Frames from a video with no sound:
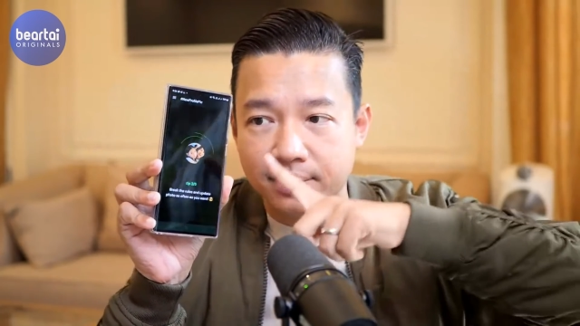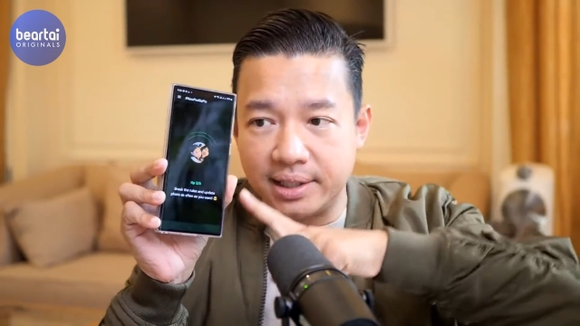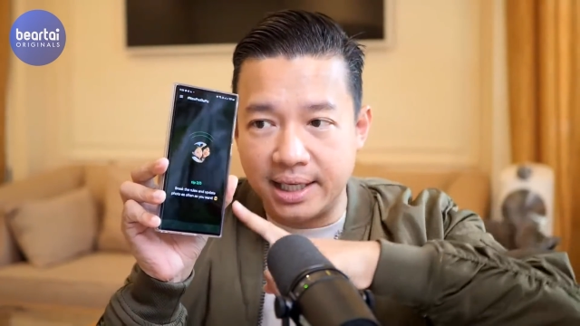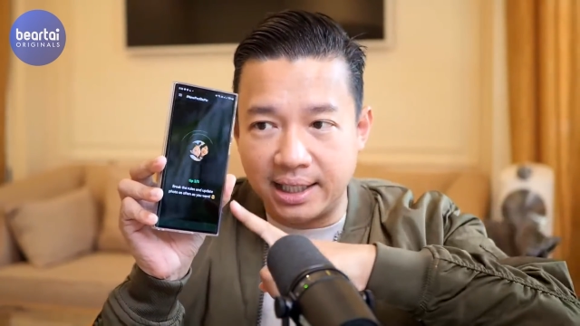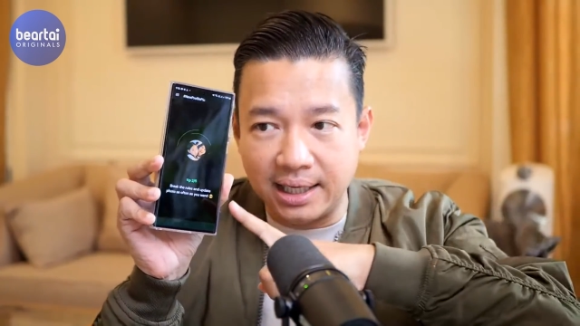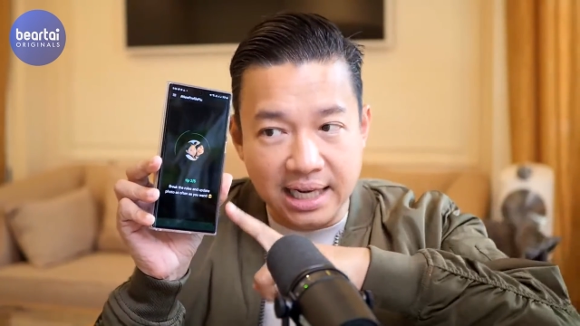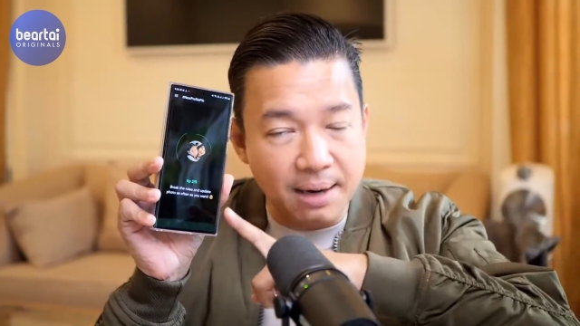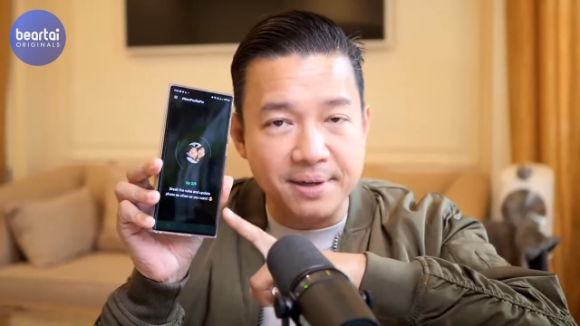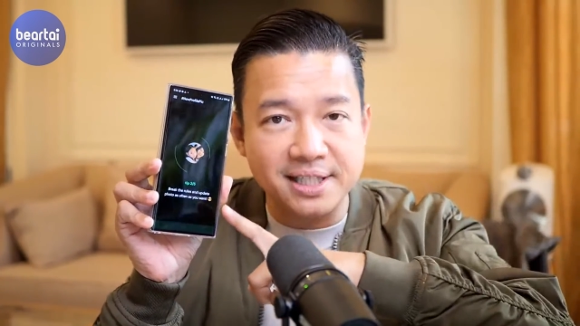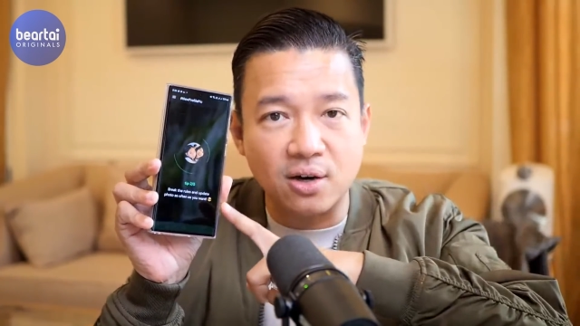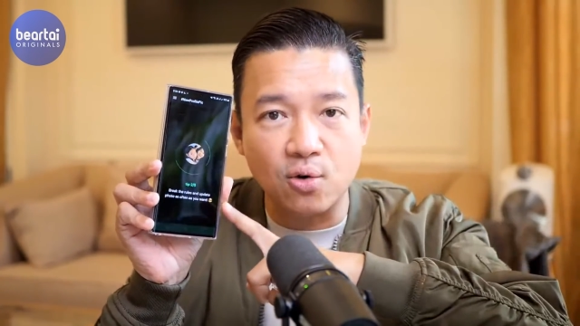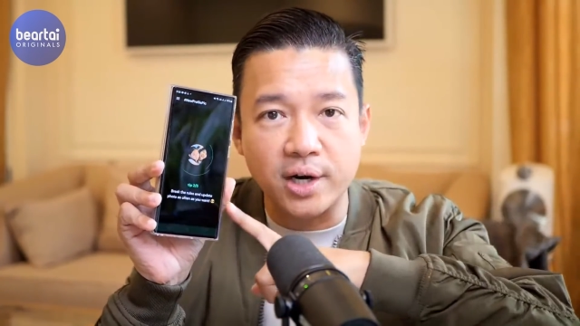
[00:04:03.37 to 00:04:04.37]
ในที่เลือกเมื่อ
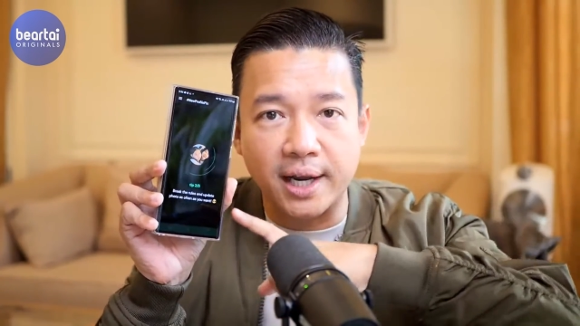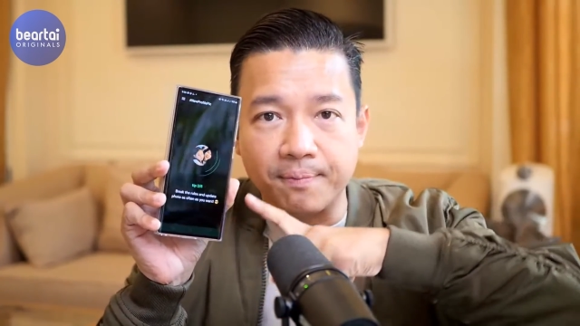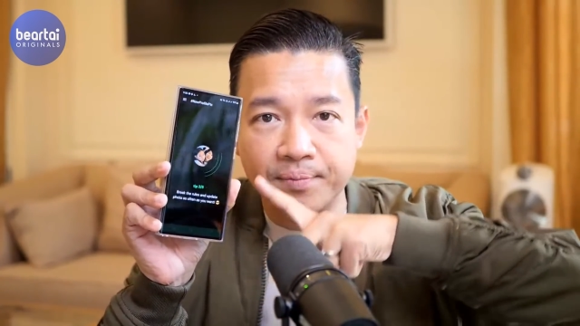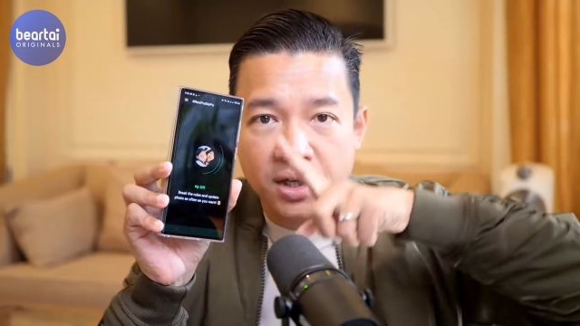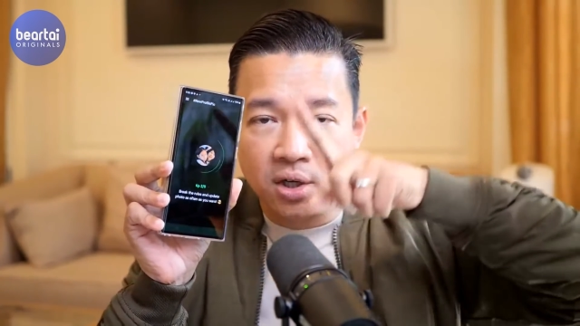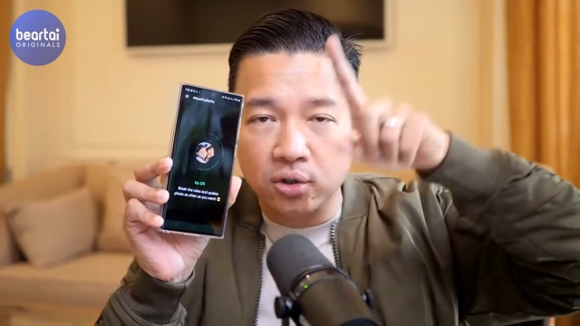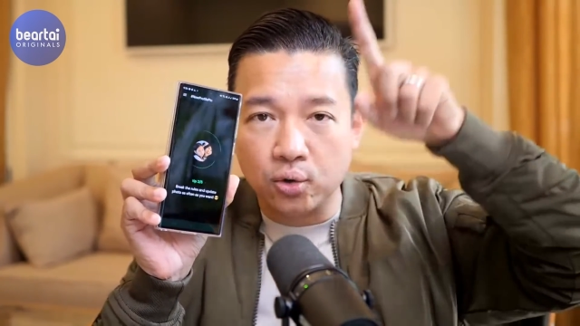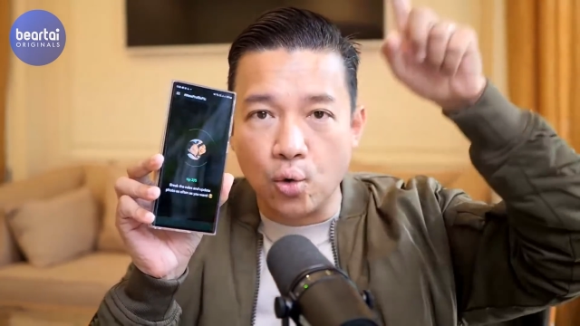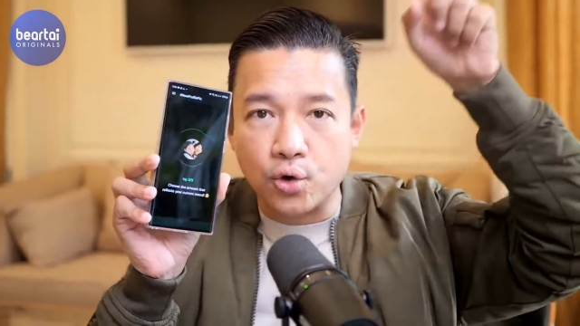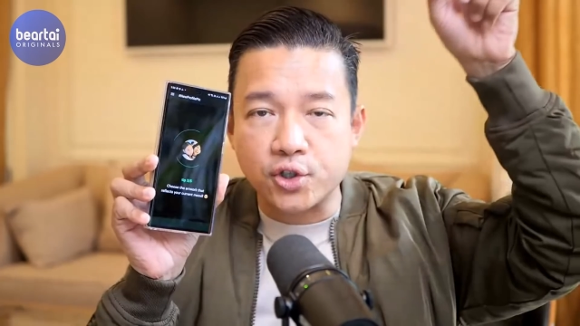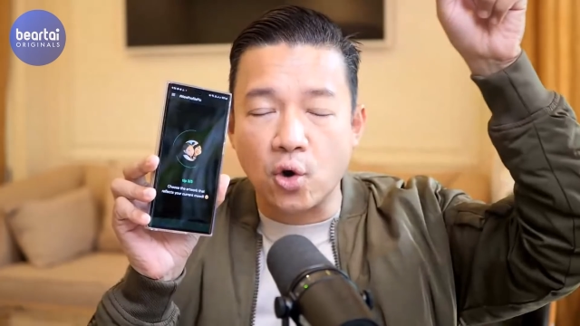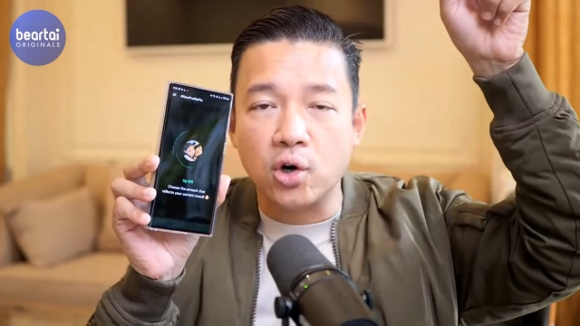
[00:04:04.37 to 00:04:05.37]
สักครู่เนี่ยถูก
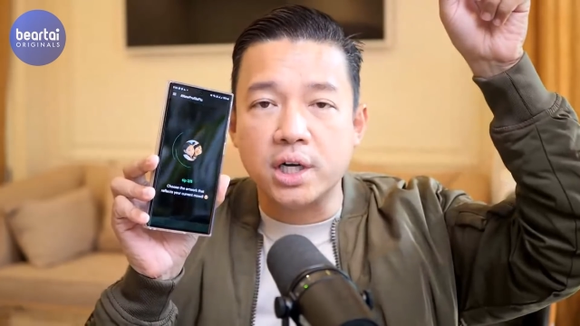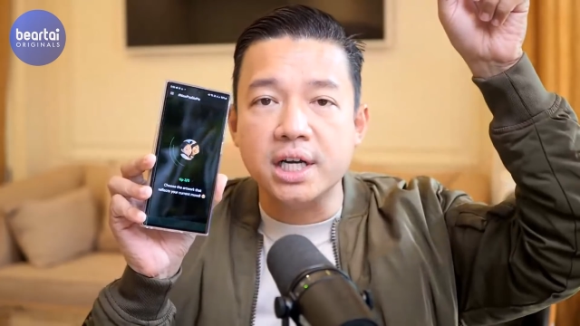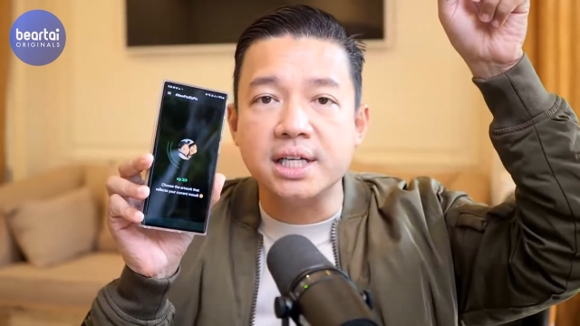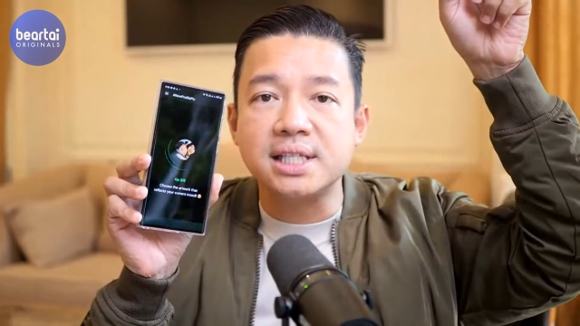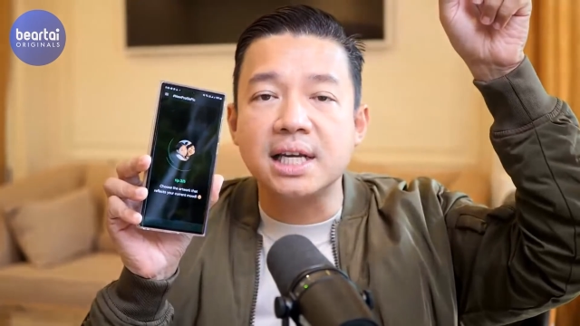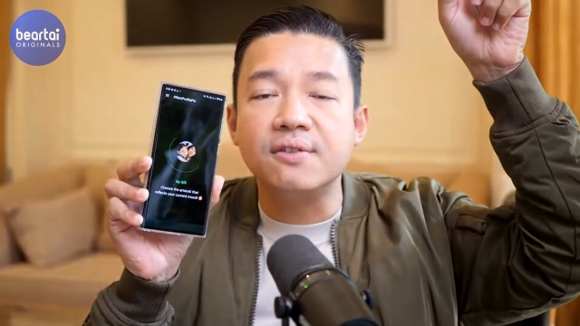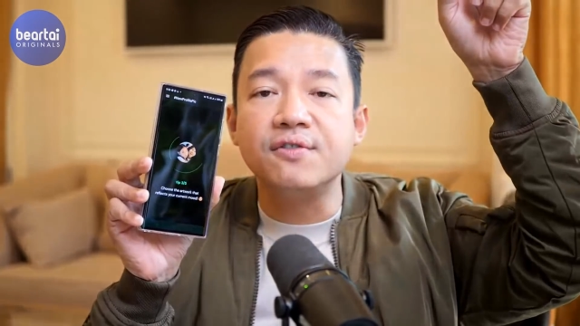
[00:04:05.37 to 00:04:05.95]
ส่งขึ้นเซิร์ฟเวอ